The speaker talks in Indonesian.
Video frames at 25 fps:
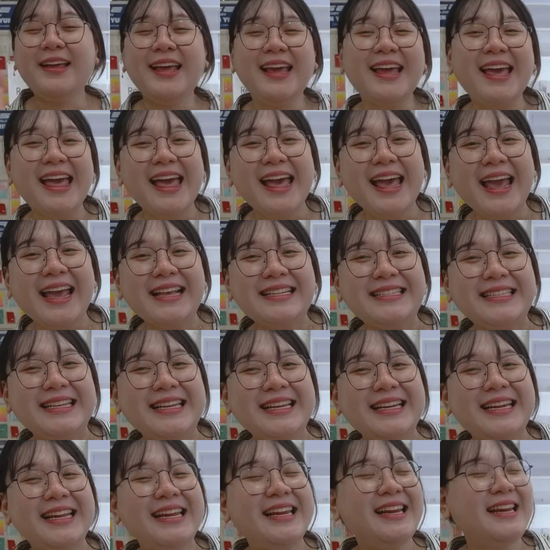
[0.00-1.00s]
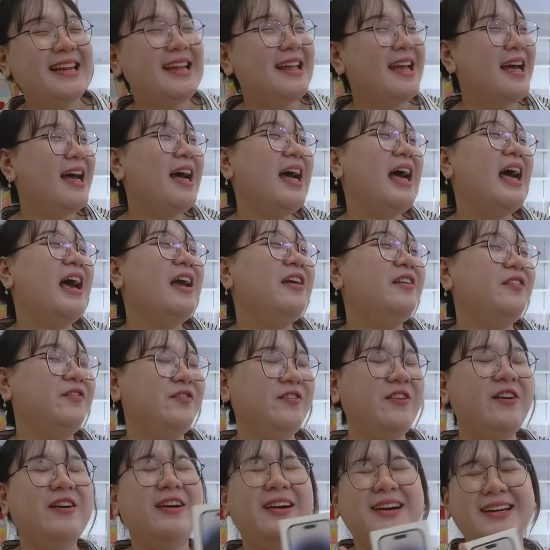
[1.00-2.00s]
Oke okay guys, ini dia
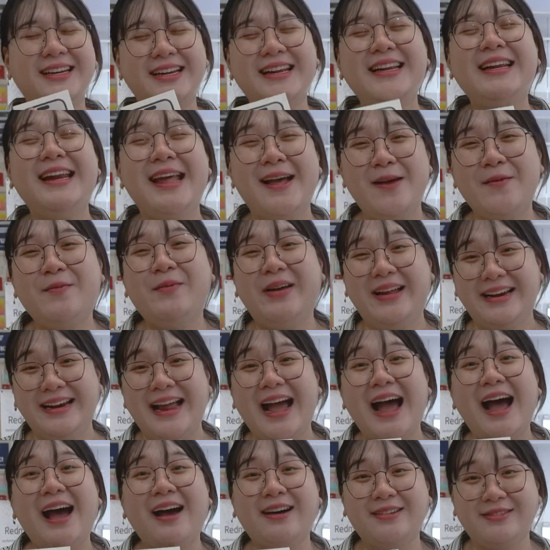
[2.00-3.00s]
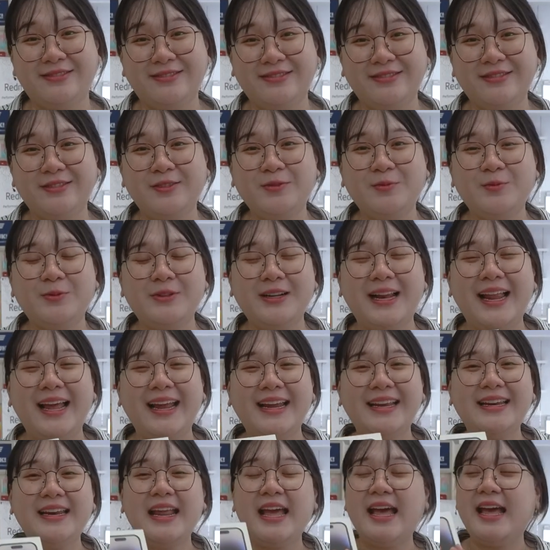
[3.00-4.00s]
iPhone idaman aku
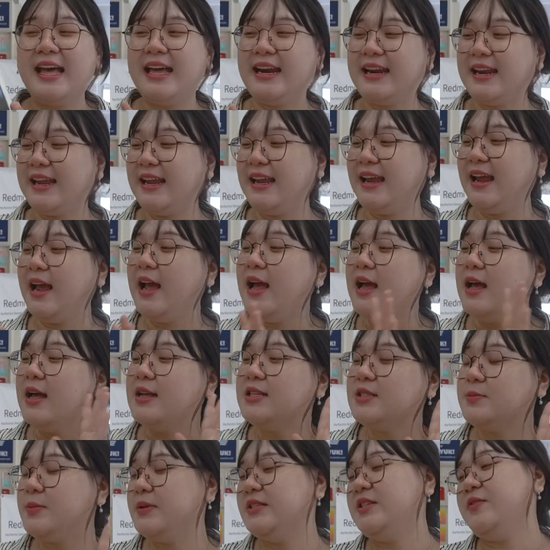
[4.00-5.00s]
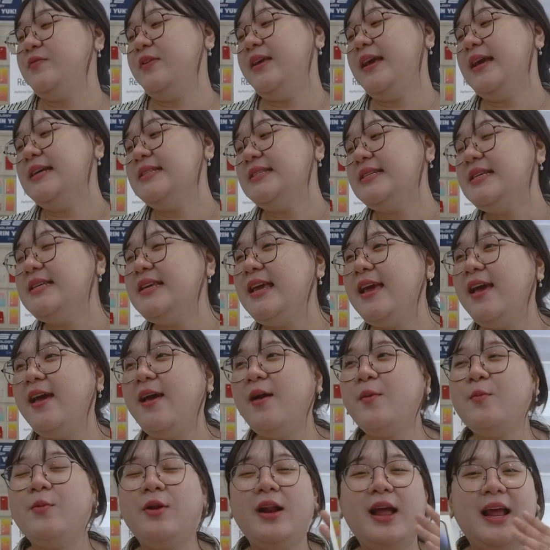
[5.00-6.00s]
mulai dari
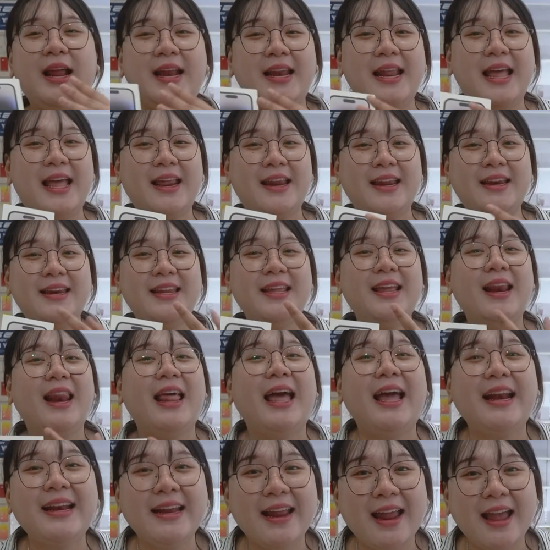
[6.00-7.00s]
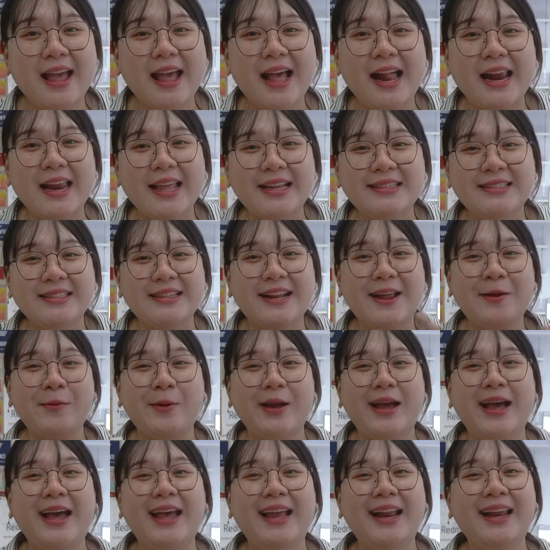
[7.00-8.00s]
spesifikasinya, mulai dari dilannya alias
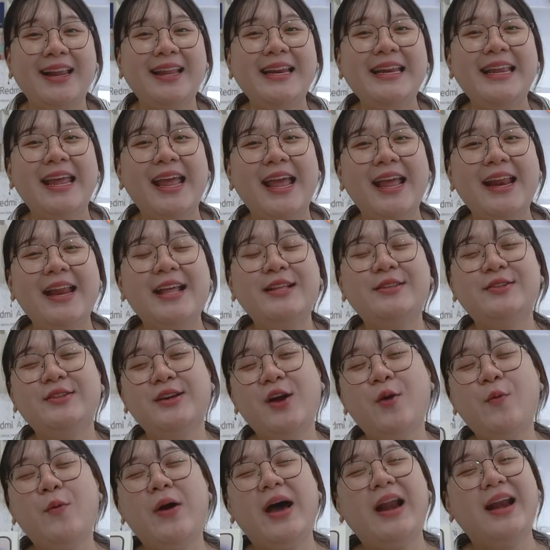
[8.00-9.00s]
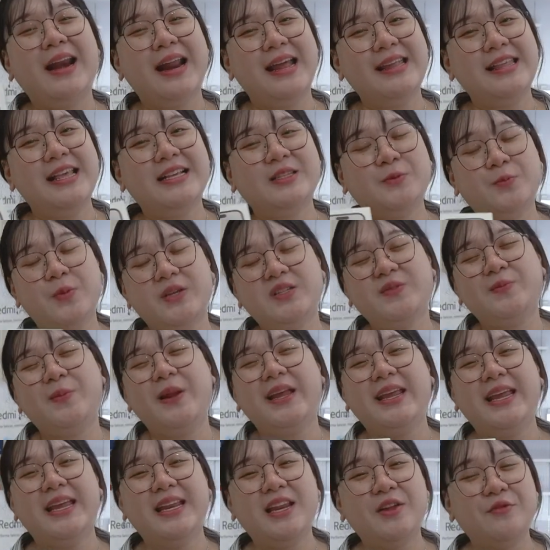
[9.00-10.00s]
dynamic islandnya dan juga warnanya space
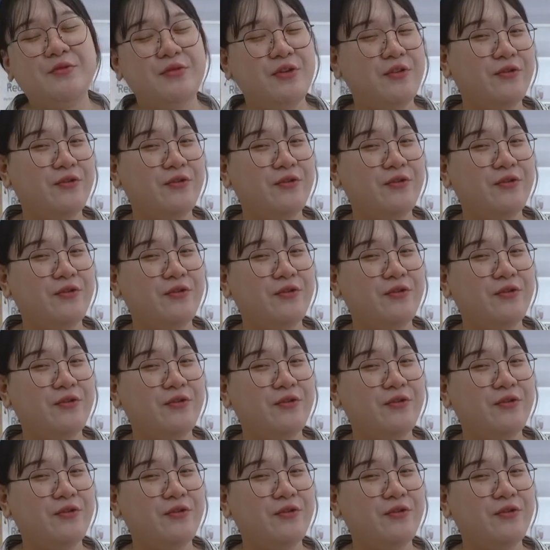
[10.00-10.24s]
black ini